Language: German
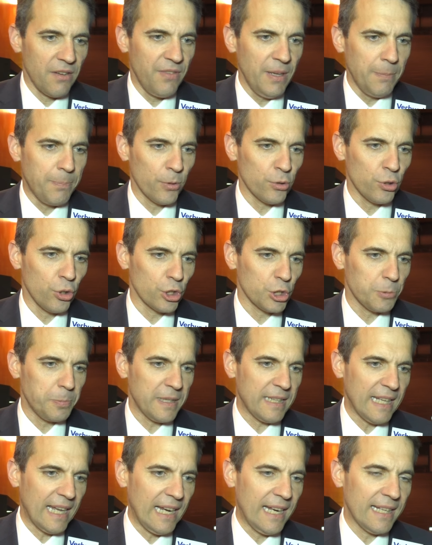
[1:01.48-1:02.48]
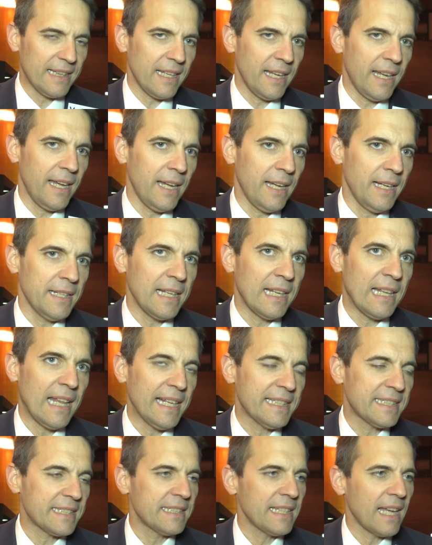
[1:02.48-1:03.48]
VIP und Hospitality in den
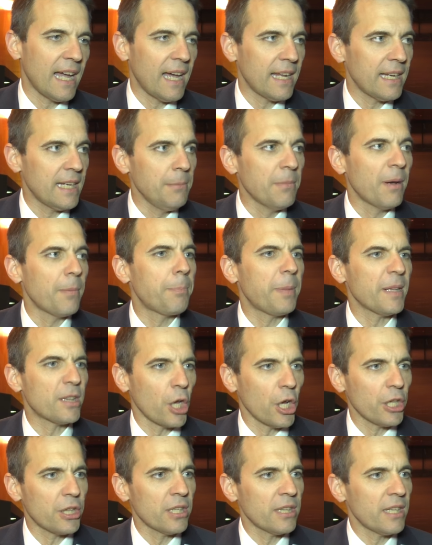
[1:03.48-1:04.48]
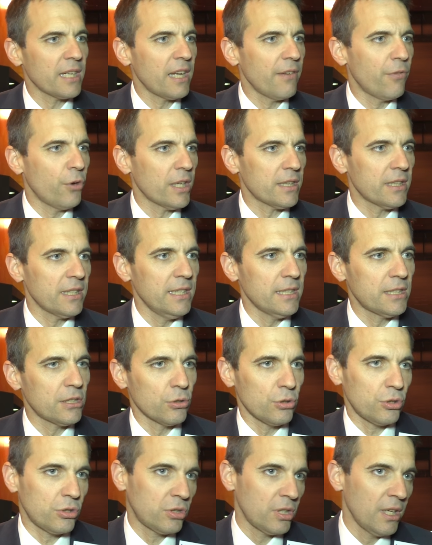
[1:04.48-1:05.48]
letzten Jahren immer bedeutender geworden ist
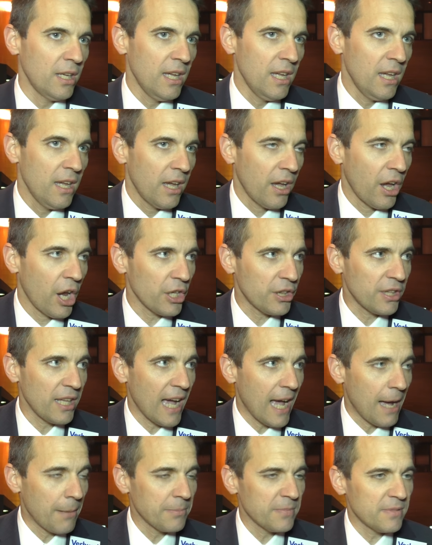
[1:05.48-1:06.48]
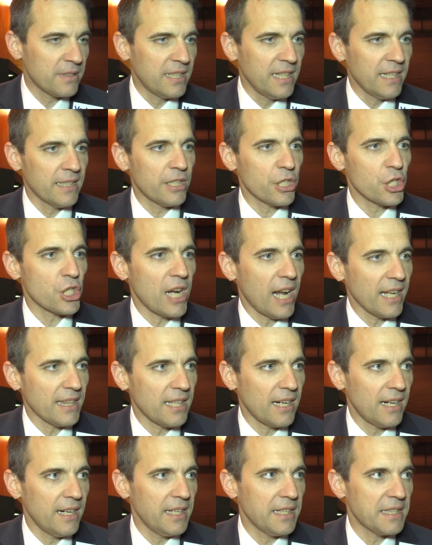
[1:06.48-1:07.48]
und heute Abend hier in der
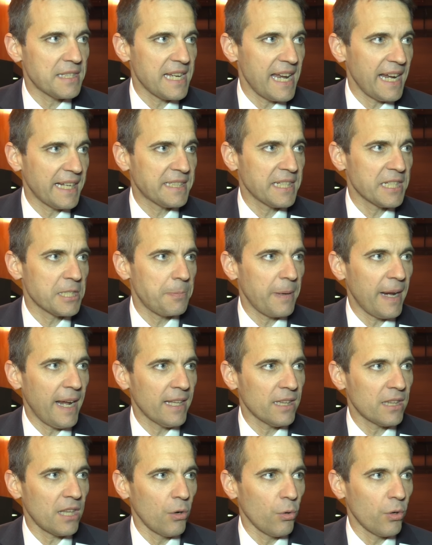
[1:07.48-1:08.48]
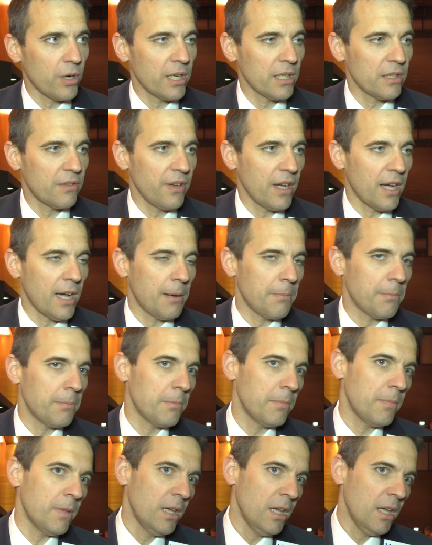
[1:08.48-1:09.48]
Stadthalle zeigt sich beeindruckend. Wir
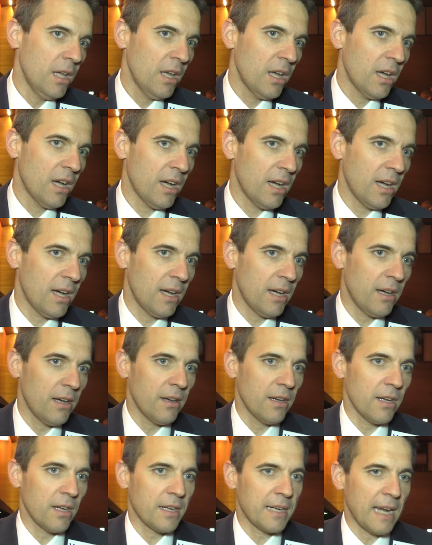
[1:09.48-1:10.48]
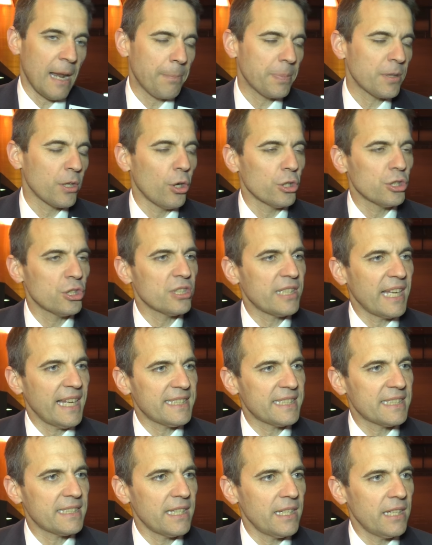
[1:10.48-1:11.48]
haben äh, knapp 1000
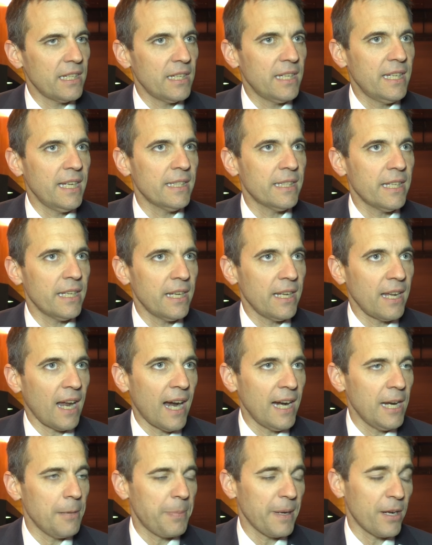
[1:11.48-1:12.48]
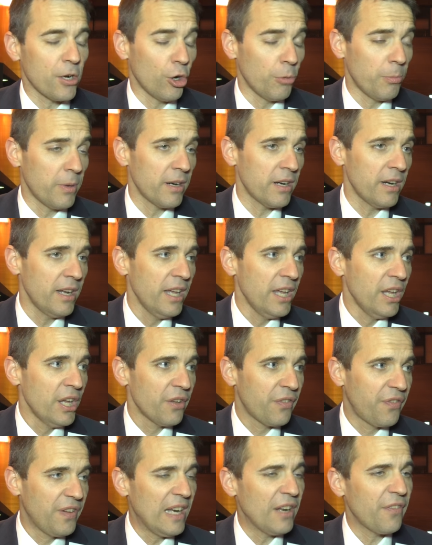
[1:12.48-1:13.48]
Gäste hier in die Halle bekommen.
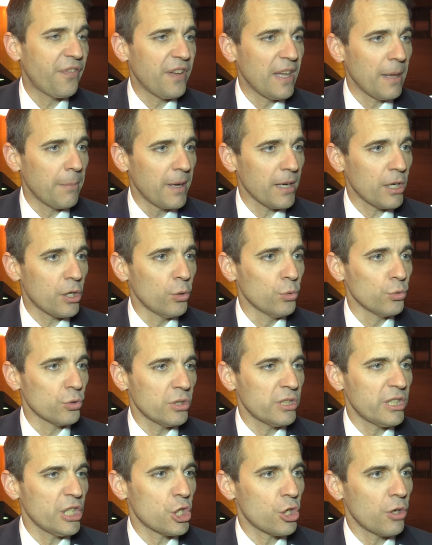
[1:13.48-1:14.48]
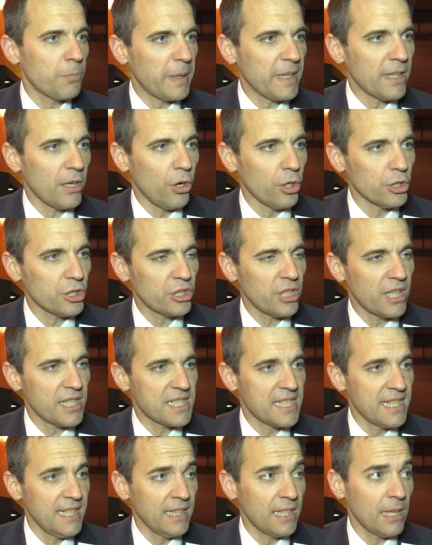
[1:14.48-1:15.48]
Viele Firmenkunden, die schon bei der Austria
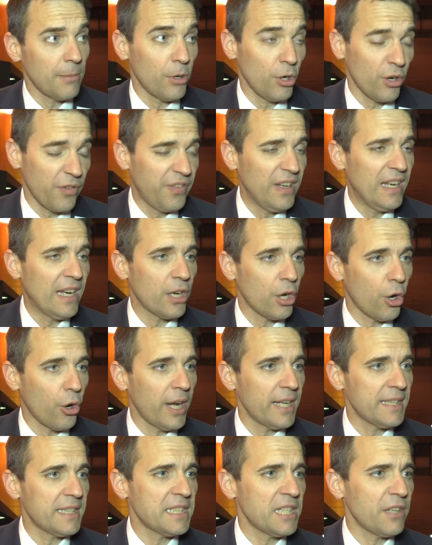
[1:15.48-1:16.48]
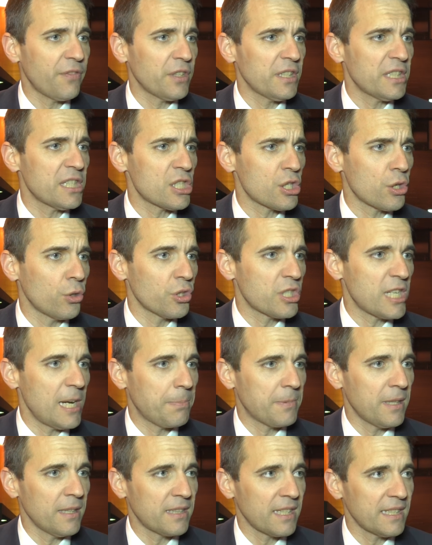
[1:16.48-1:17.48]
sind, aber auch viele neue, die sich für dieses
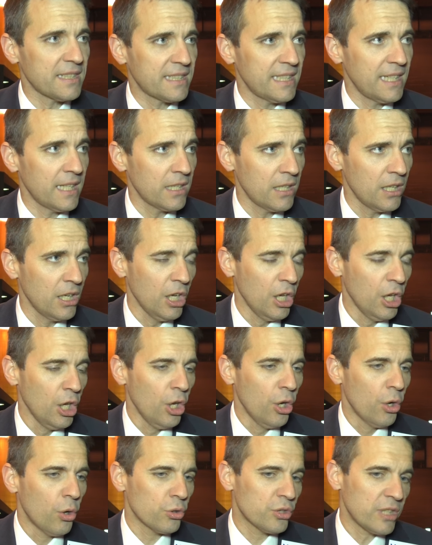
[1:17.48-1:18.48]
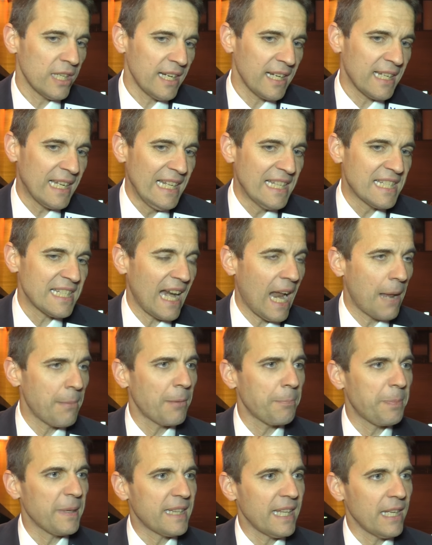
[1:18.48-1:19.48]
Konzept interessieren. Und denen gilt es,
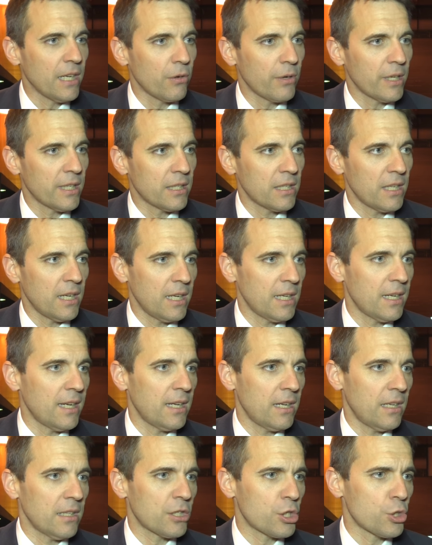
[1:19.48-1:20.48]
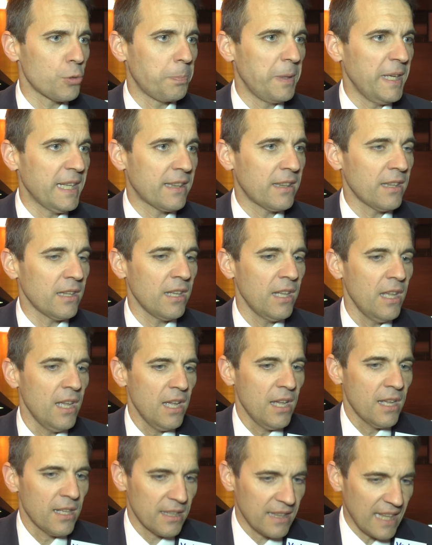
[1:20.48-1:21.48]
Rahmenbedingungen äh, zu bieten,
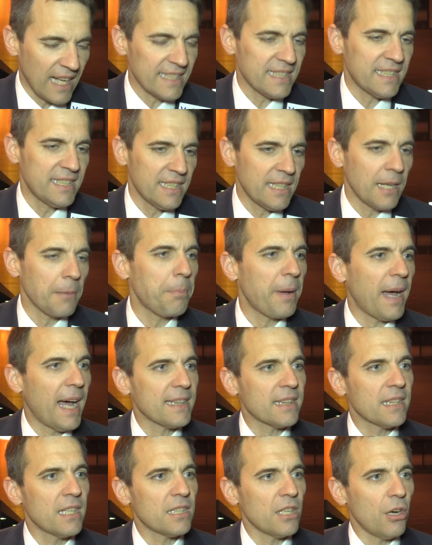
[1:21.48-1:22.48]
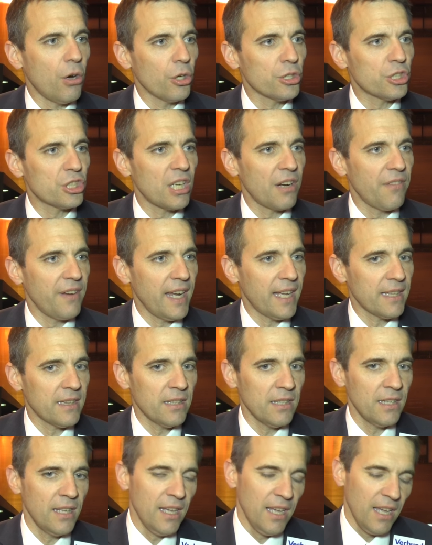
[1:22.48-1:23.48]
dass sie dann Partner der Austria
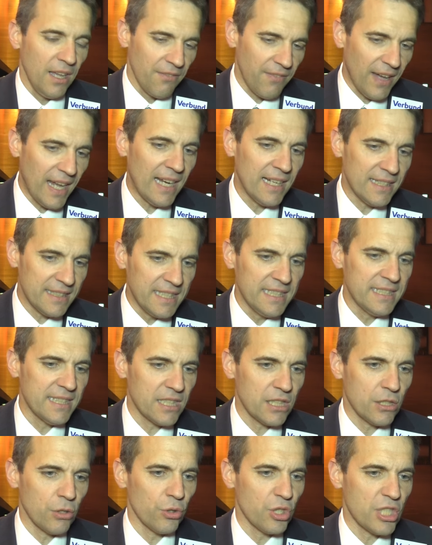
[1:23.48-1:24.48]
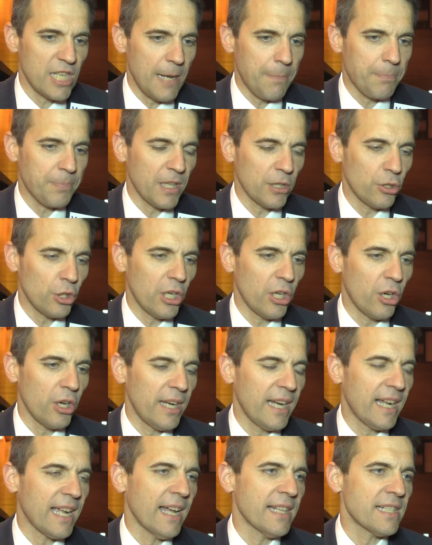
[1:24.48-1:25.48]
werden, weil dieses Konzept natürlich auch
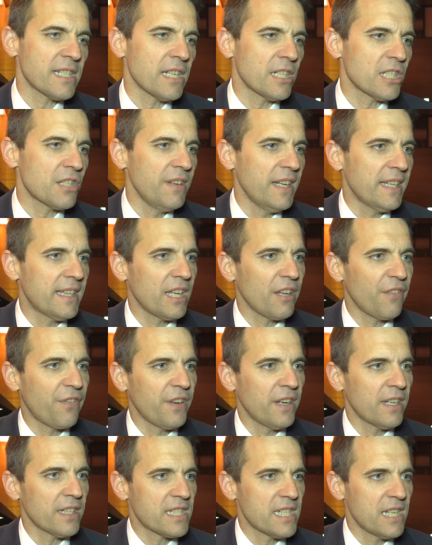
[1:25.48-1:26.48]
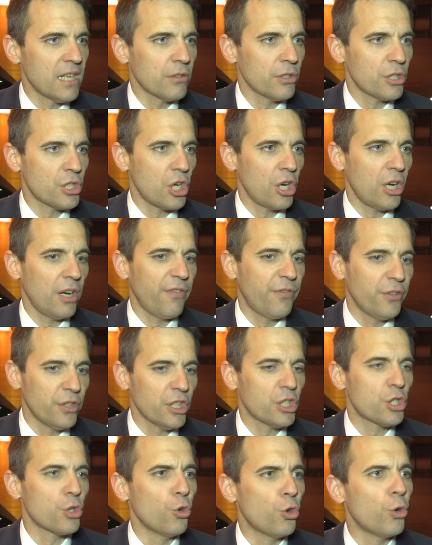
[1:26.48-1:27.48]
eine ganz, ganz wichtige Finanzierungssäule für
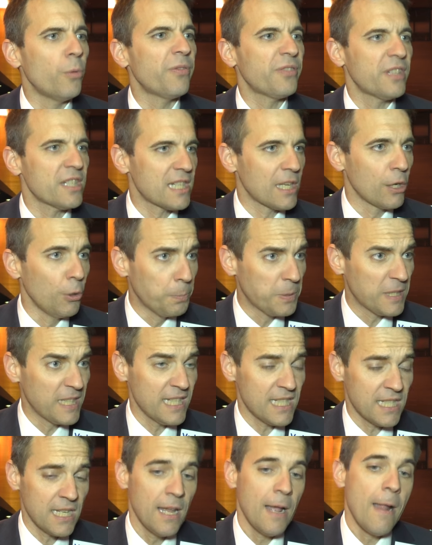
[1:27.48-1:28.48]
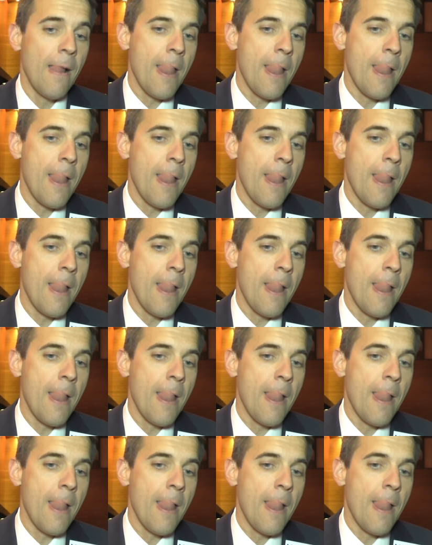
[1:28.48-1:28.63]
die Zukunft des Clubs ist